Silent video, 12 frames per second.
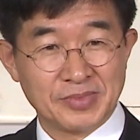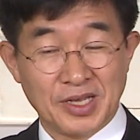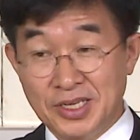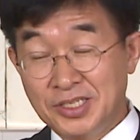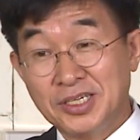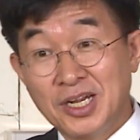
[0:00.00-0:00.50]

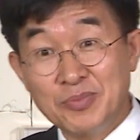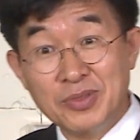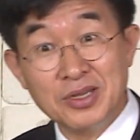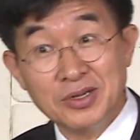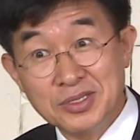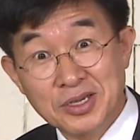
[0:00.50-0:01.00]
이
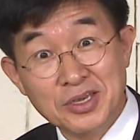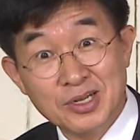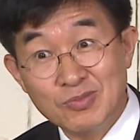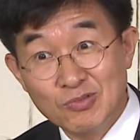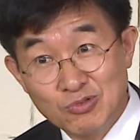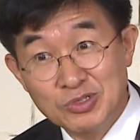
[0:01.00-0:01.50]
사람들이 어떻게
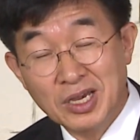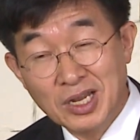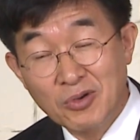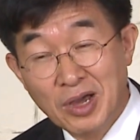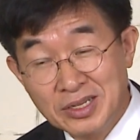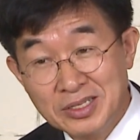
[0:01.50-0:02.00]
이런
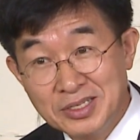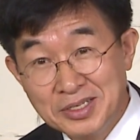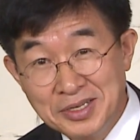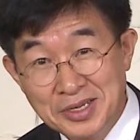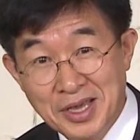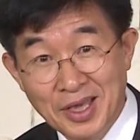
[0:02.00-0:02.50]
투자라고
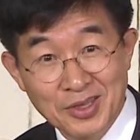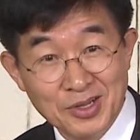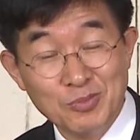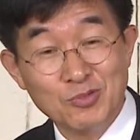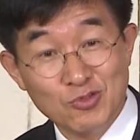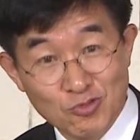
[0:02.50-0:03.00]
하는지
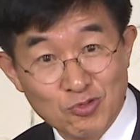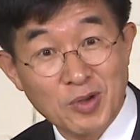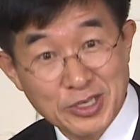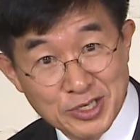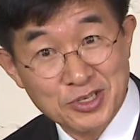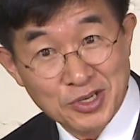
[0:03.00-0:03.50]
여러분
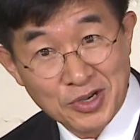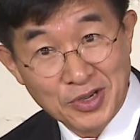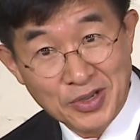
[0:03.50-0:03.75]
궁금하시죠?